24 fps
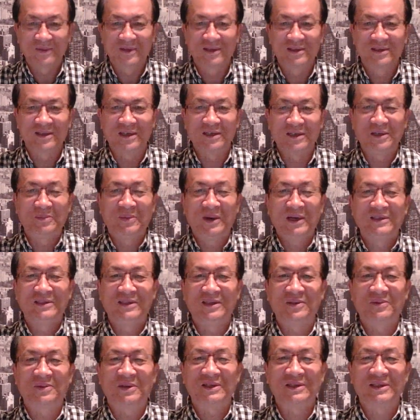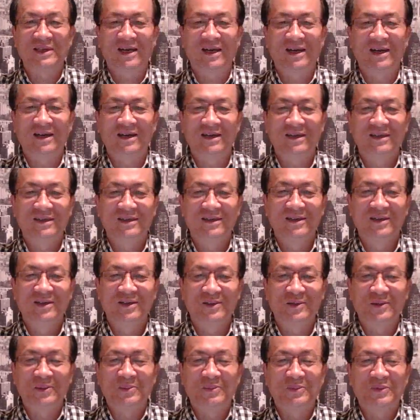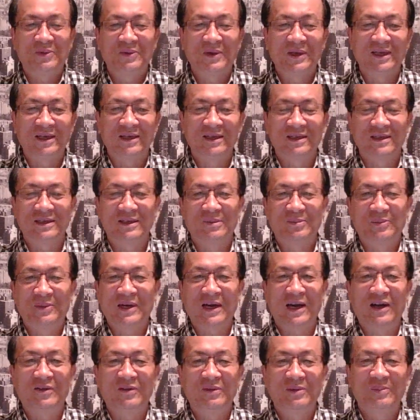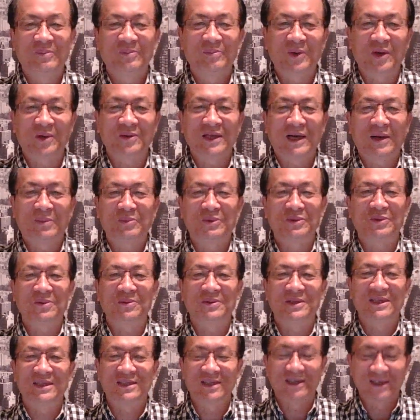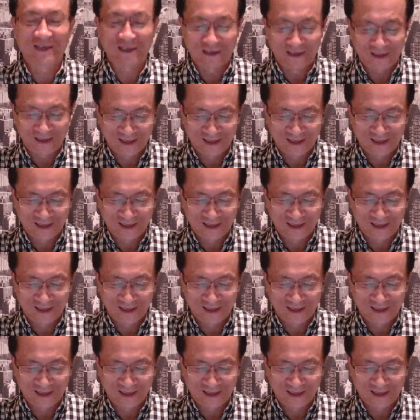在一般情况下啊都不会不敢表达不同的声音，